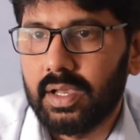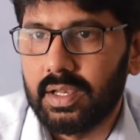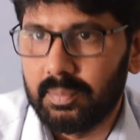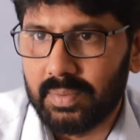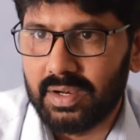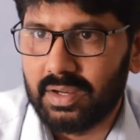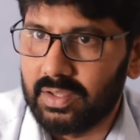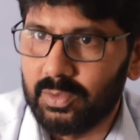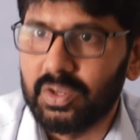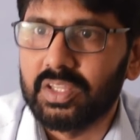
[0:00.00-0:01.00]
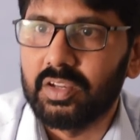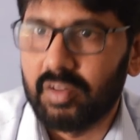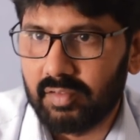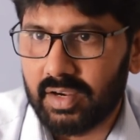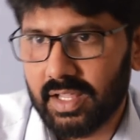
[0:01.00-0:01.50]
కానీ పిల్లడికి దొంగతనం
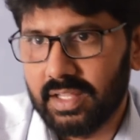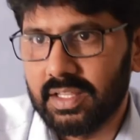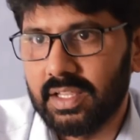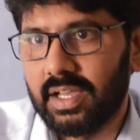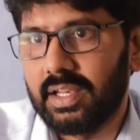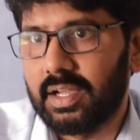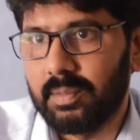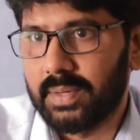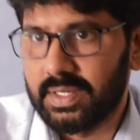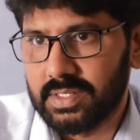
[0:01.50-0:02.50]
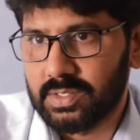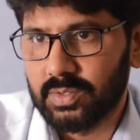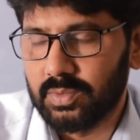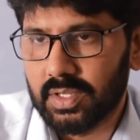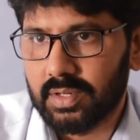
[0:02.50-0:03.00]
అలవాటైంది అని కంప్లైంట్
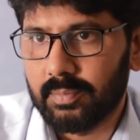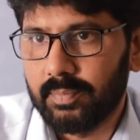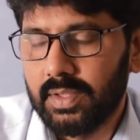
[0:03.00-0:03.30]
చేస్తూ ఉంటారు